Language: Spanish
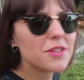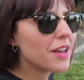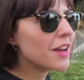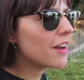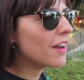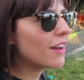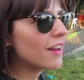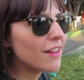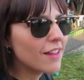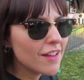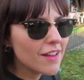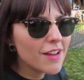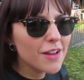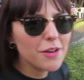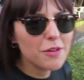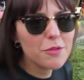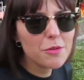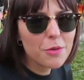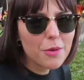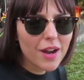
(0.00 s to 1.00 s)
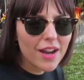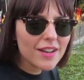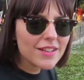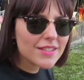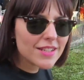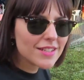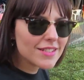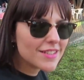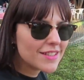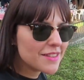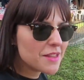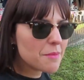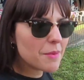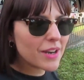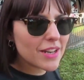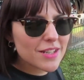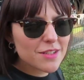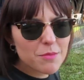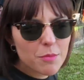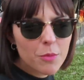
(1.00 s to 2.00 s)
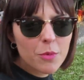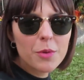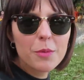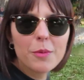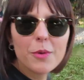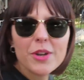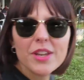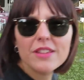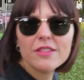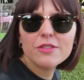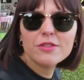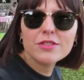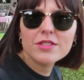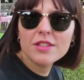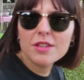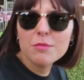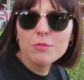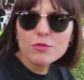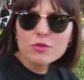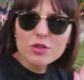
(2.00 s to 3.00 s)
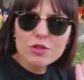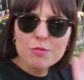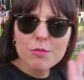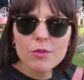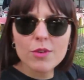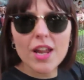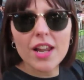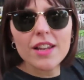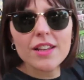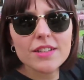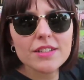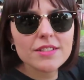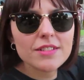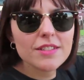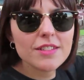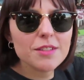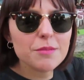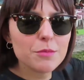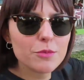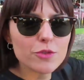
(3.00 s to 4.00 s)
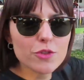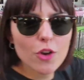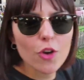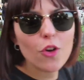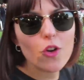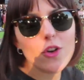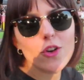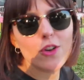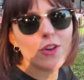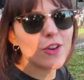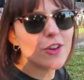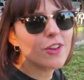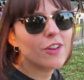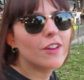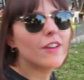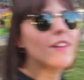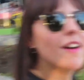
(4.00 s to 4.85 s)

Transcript: o sea, lugares así de bares muy bonitos y muchos murales. Exacto. Color.